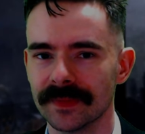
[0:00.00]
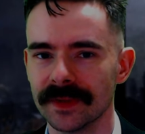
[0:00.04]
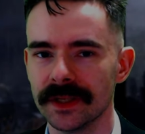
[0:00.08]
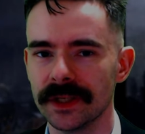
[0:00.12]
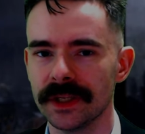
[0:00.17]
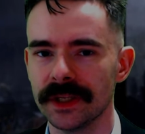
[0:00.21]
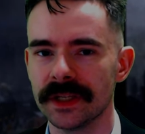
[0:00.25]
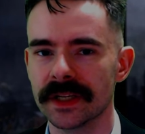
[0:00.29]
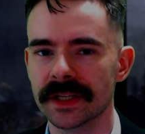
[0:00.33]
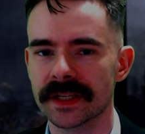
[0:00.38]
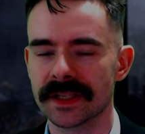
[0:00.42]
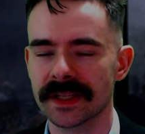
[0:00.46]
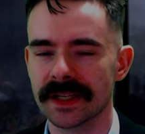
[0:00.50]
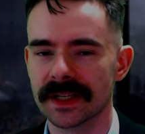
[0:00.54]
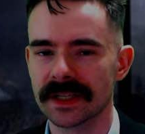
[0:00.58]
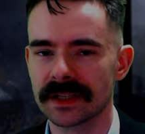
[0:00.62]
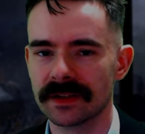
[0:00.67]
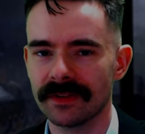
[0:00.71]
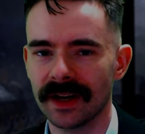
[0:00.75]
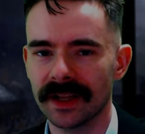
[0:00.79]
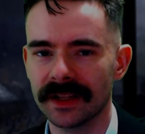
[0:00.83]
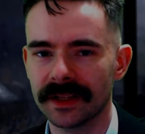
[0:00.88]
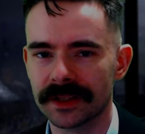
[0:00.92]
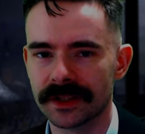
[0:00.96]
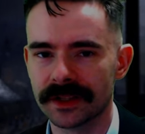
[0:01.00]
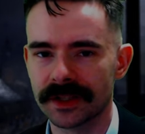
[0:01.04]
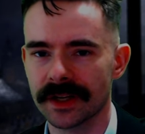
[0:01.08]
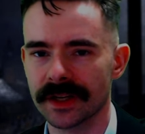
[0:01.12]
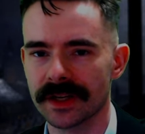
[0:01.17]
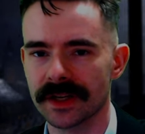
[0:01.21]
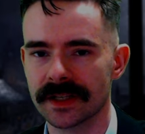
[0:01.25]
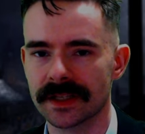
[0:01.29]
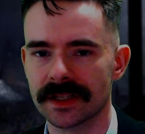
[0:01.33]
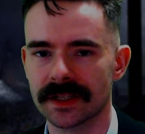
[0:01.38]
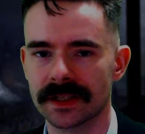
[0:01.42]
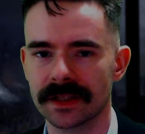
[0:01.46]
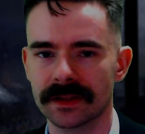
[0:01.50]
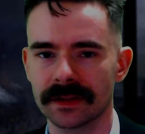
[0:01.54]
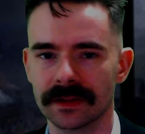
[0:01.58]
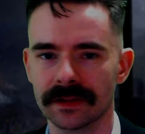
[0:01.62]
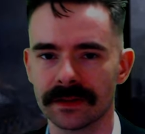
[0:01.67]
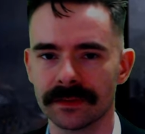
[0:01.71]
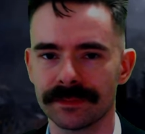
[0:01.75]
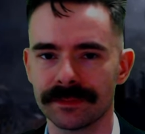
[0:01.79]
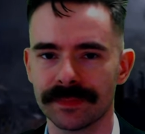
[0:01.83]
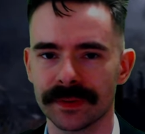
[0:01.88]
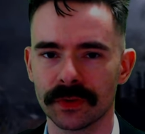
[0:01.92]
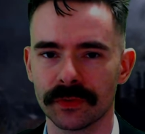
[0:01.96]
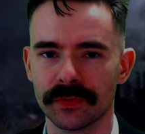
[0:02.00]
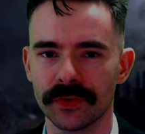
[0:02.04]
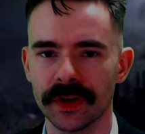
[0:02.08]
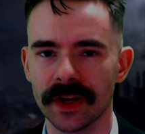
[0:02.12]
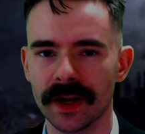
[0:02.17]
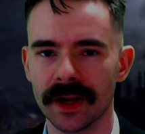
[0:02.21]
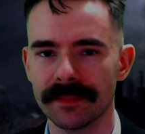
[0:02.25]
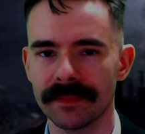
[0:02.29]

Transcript: i jest nazywany, że jest y, pedofilem?